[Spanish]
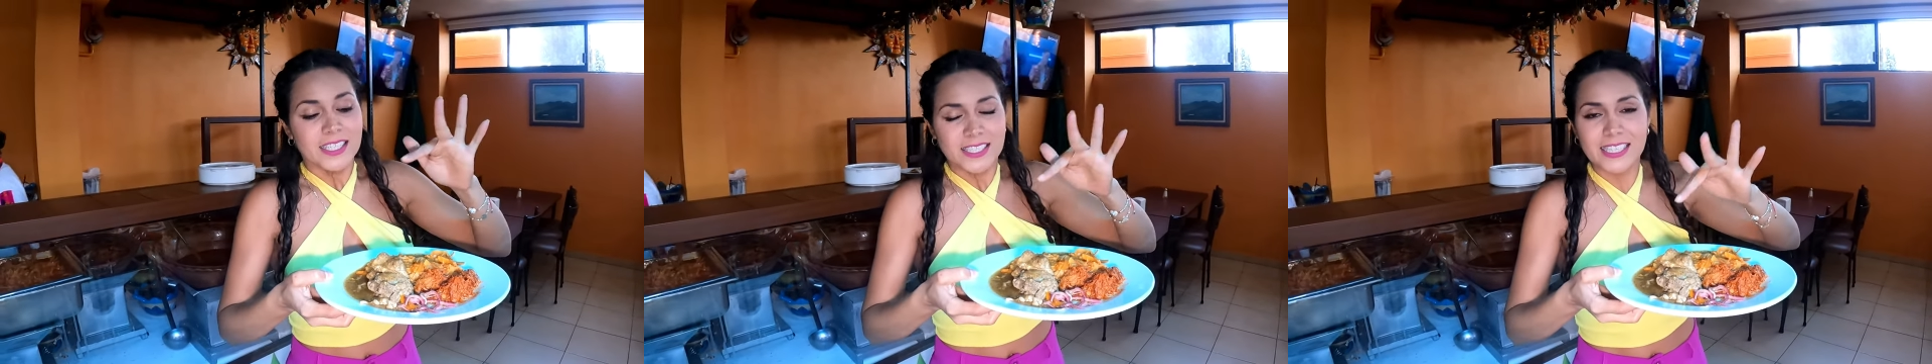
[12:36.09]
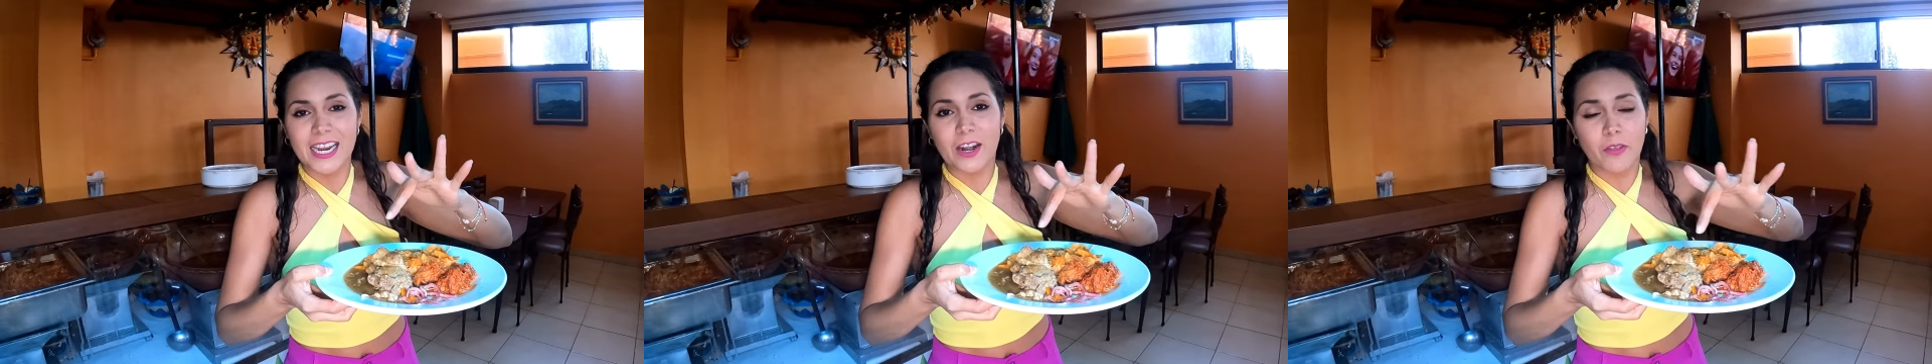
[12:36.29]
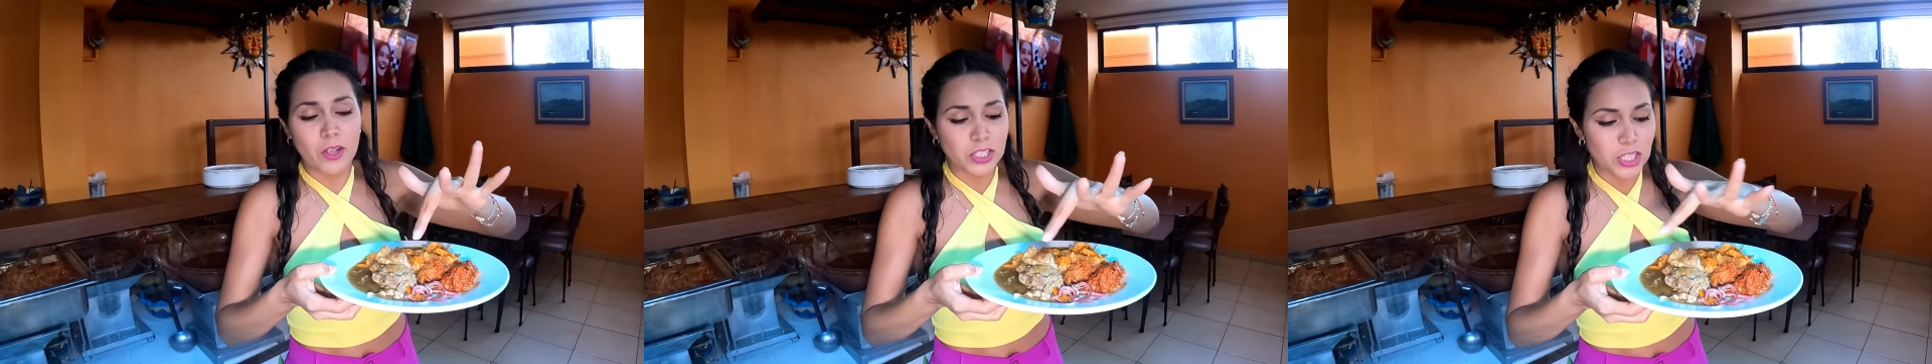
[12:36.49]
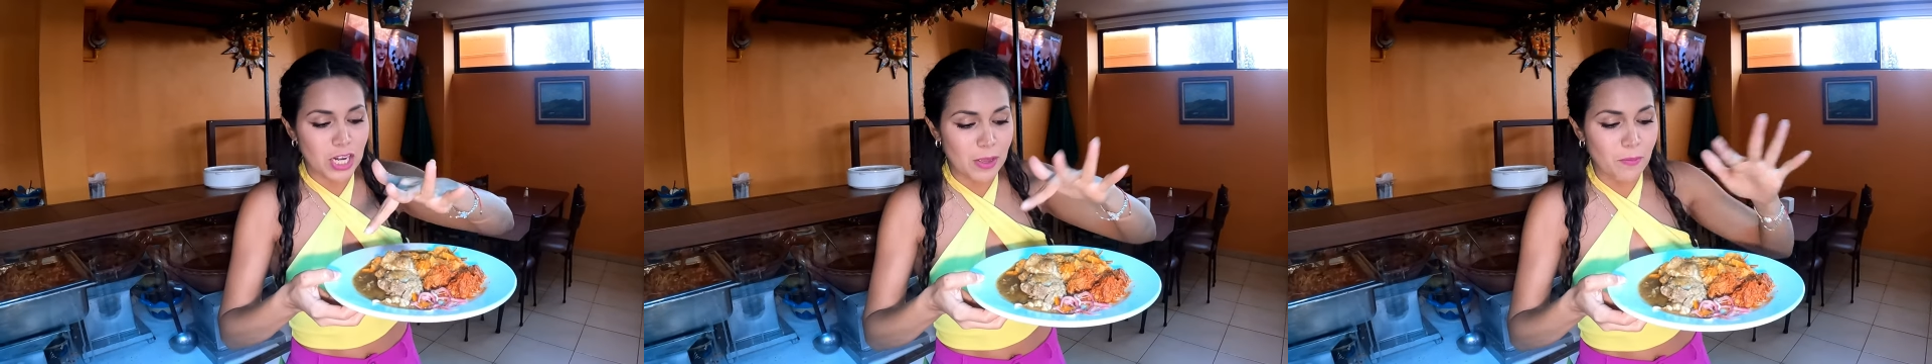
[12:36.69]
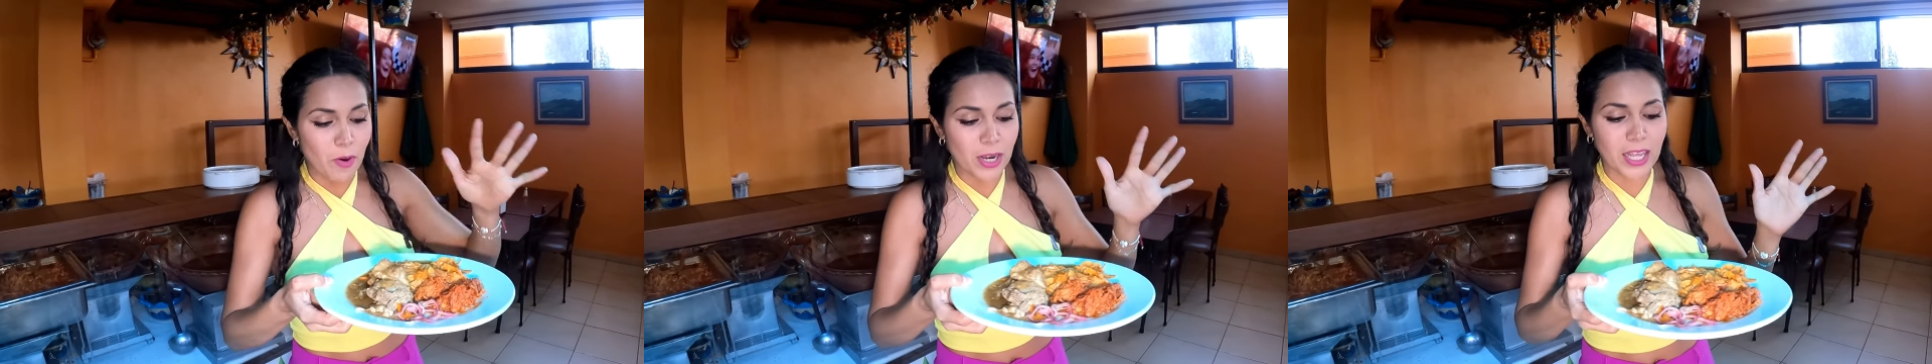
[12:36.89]
cerdo en
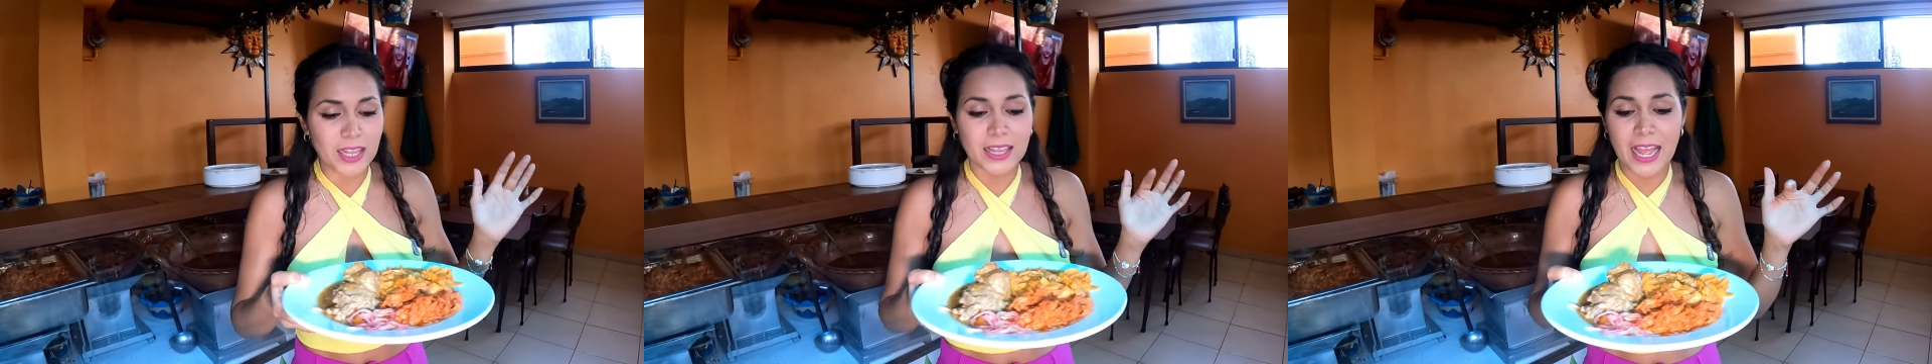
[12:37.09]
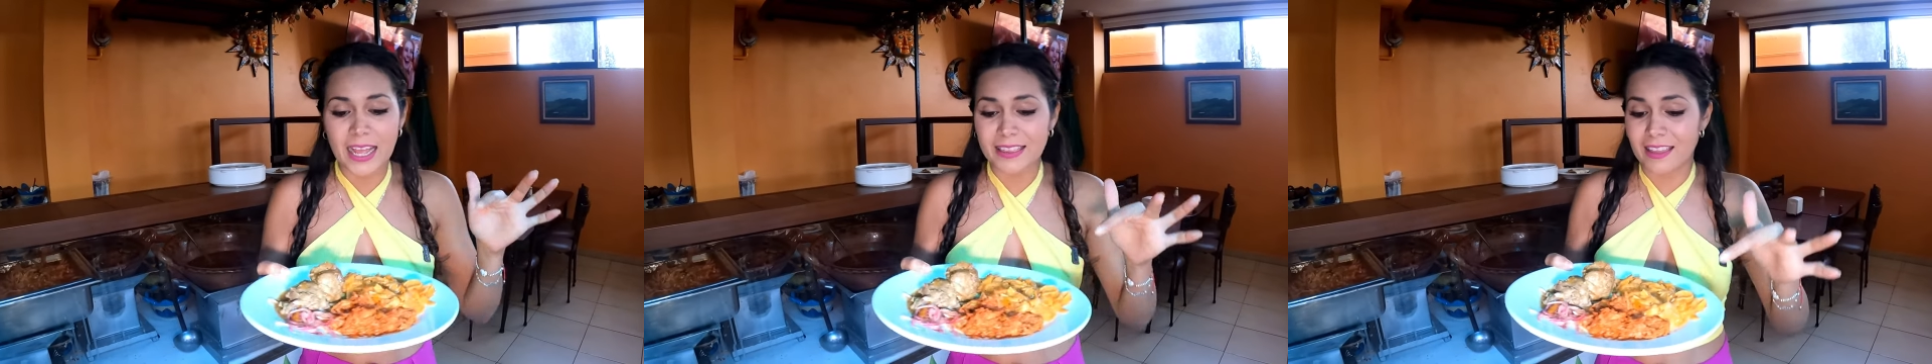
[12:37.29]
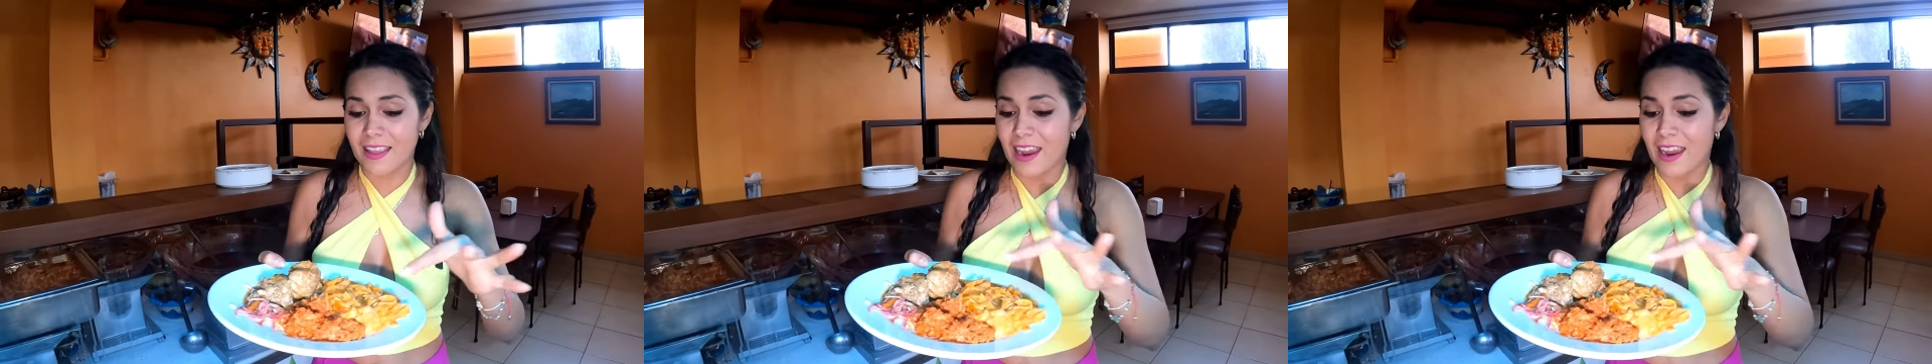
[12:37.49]
chile morita,